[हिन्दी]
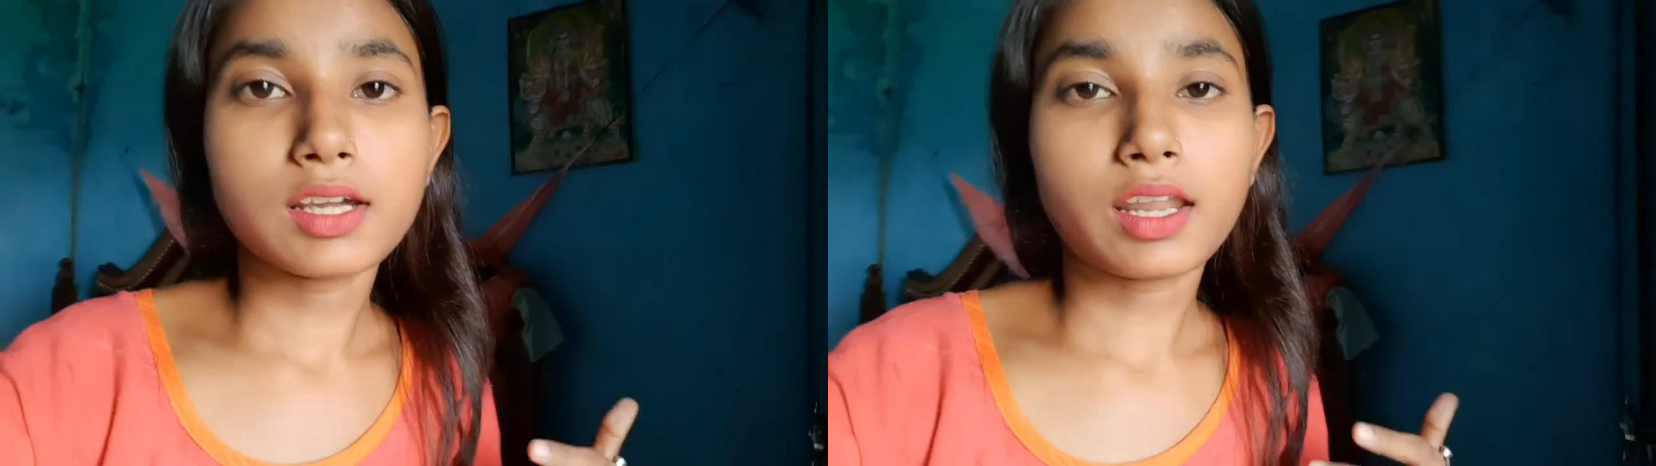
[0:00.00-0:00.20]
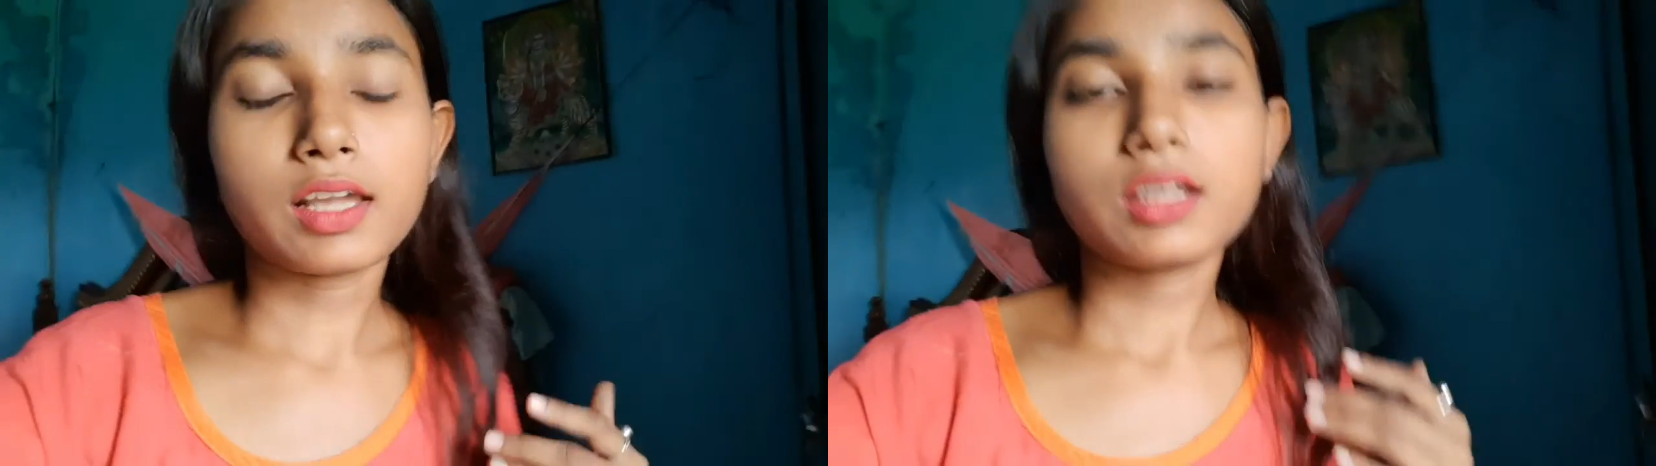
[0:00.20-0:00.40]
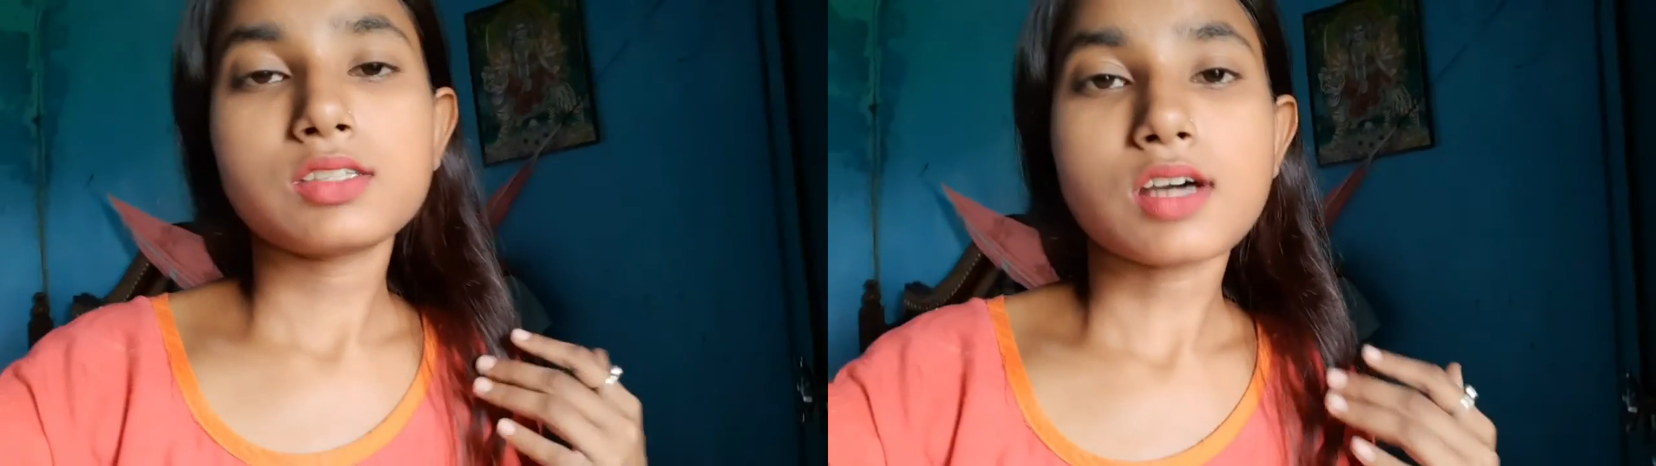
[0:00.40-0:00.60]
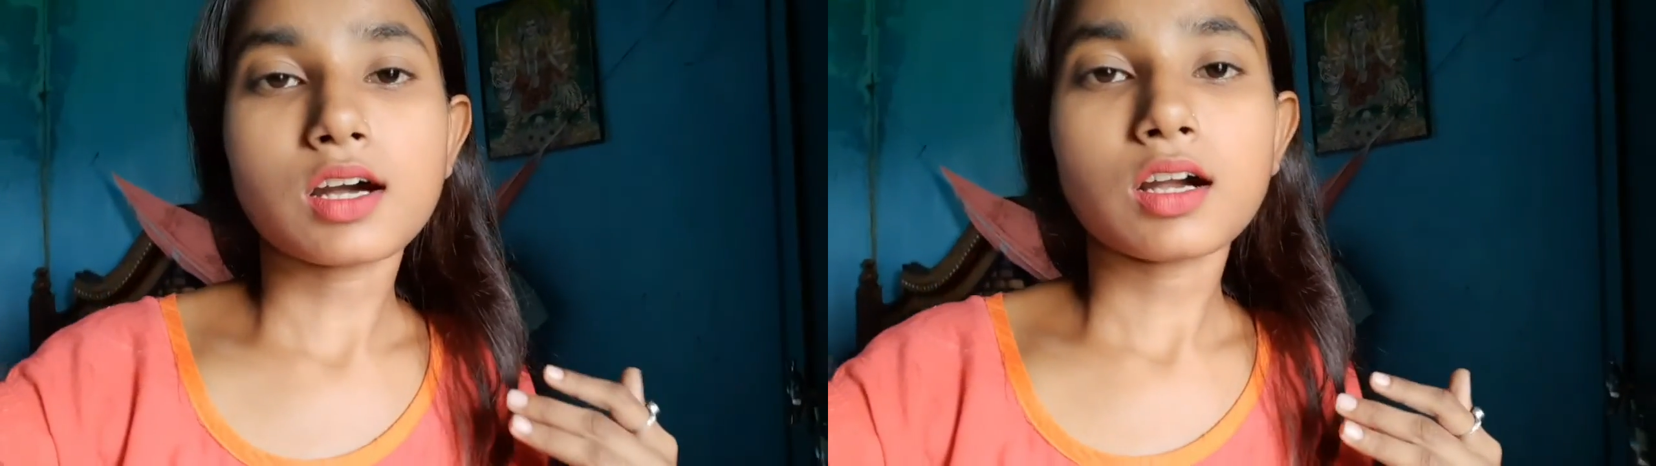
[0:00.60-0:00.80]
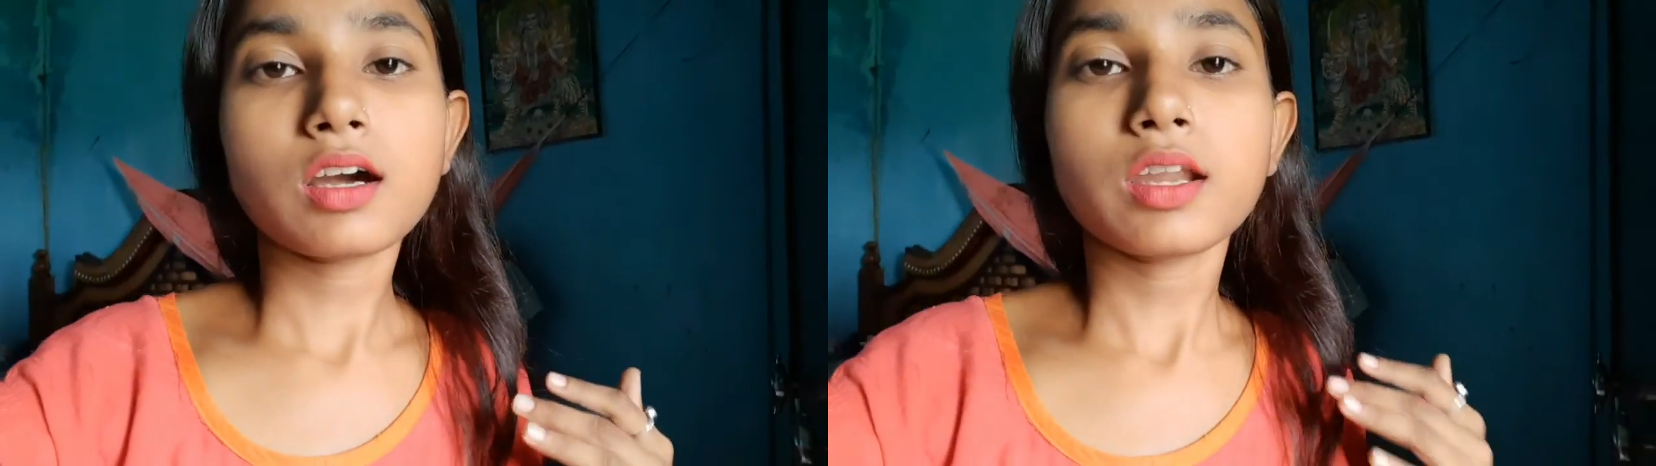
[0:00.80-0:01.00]
चेक कराएंगे
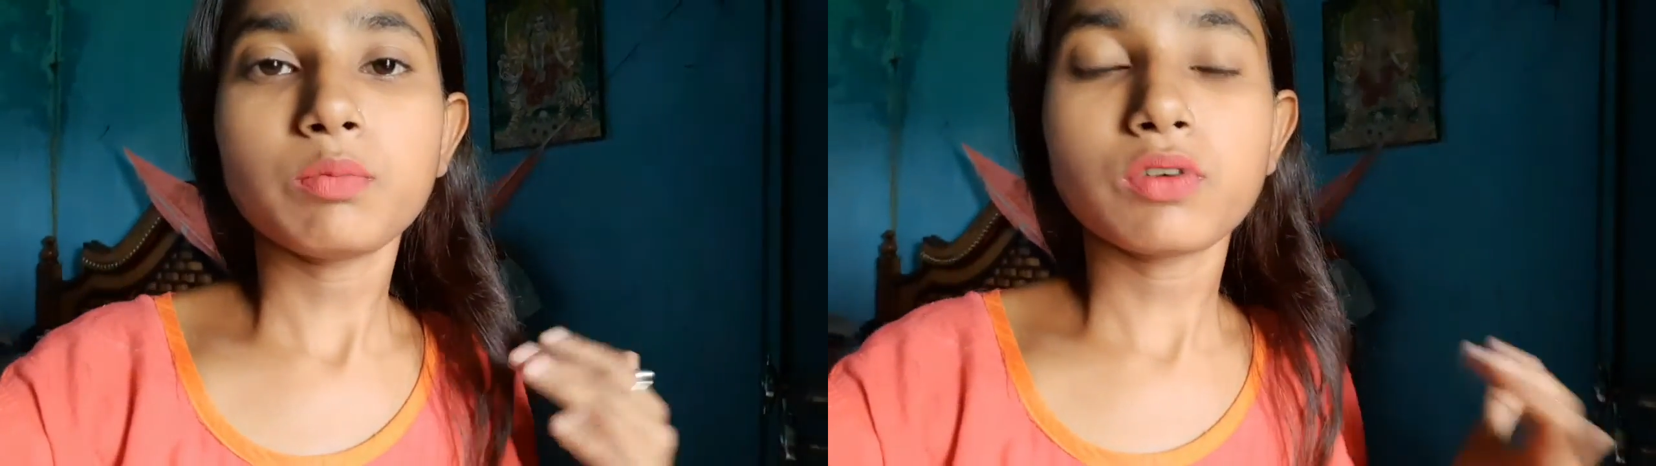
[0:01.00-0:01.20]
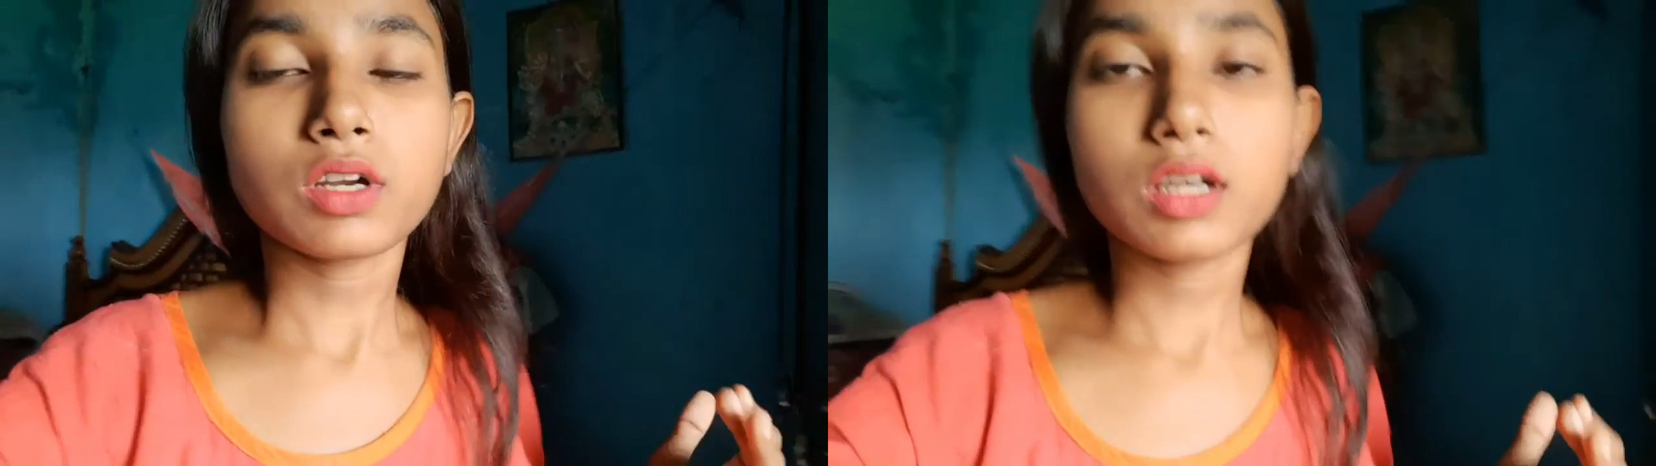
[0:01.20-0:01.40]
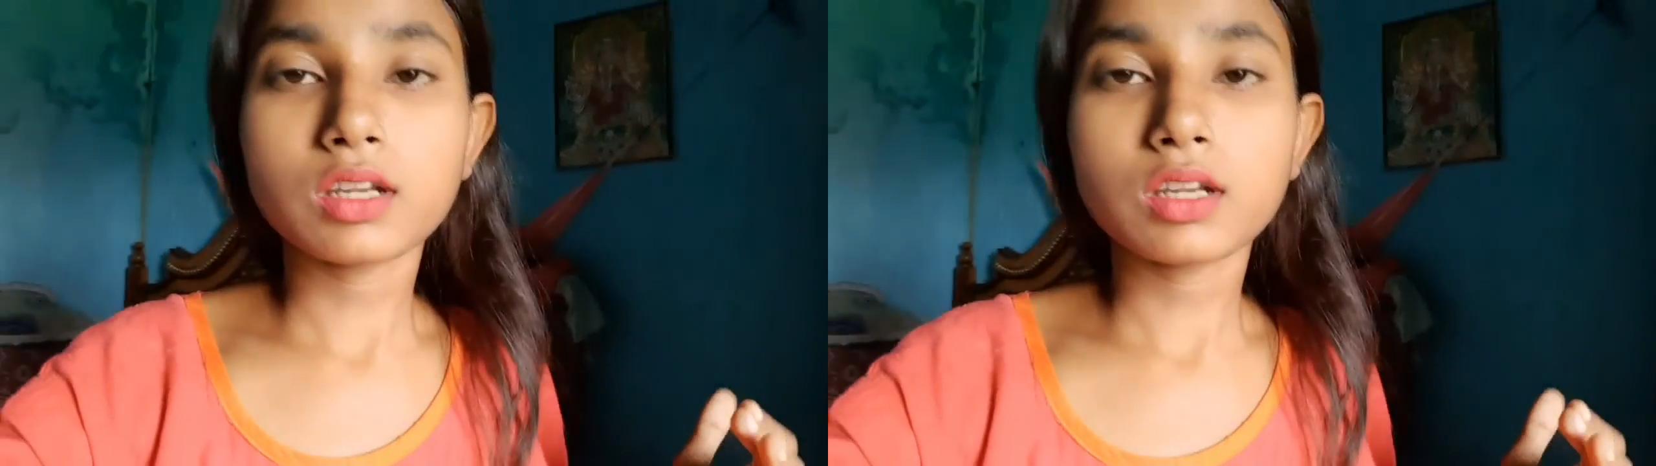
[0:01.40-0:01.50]
जहाँ का रिपोर्ट